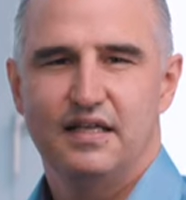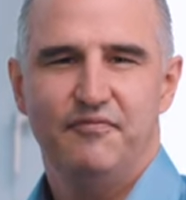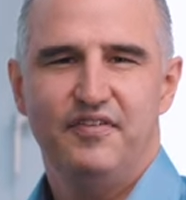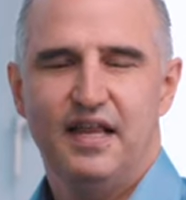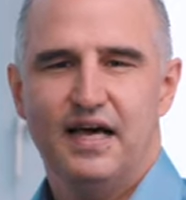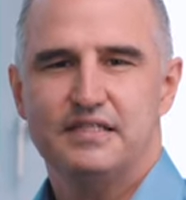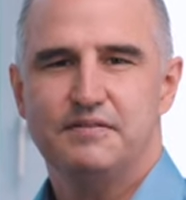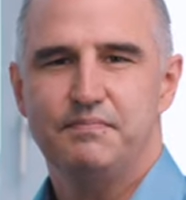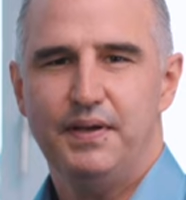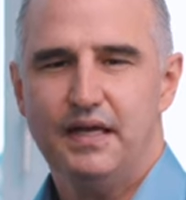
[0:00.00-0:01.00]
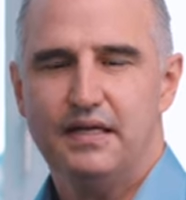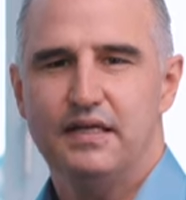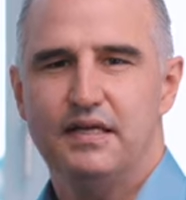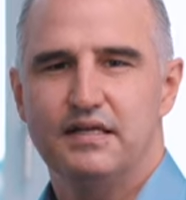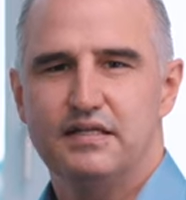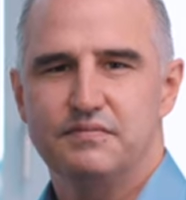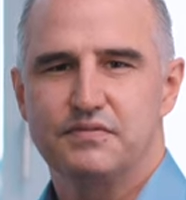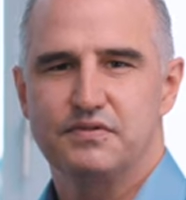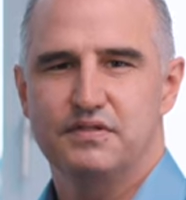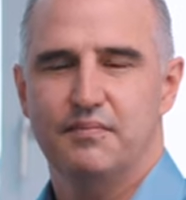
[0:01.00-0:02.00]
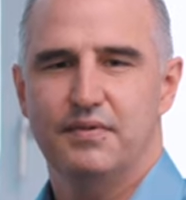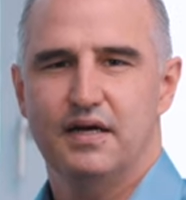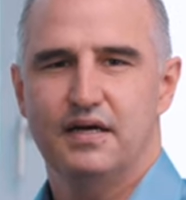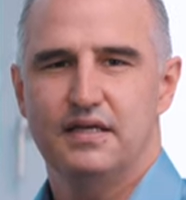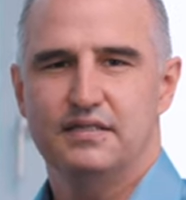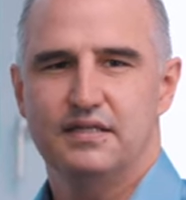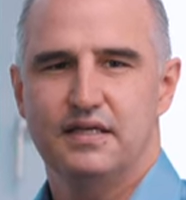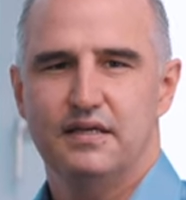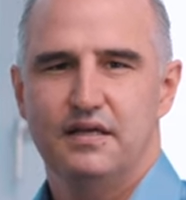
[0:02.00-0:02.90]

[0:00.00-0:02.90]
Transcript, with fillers: Ich habe viele Aspekte in diesem Zusammenhang gesehen.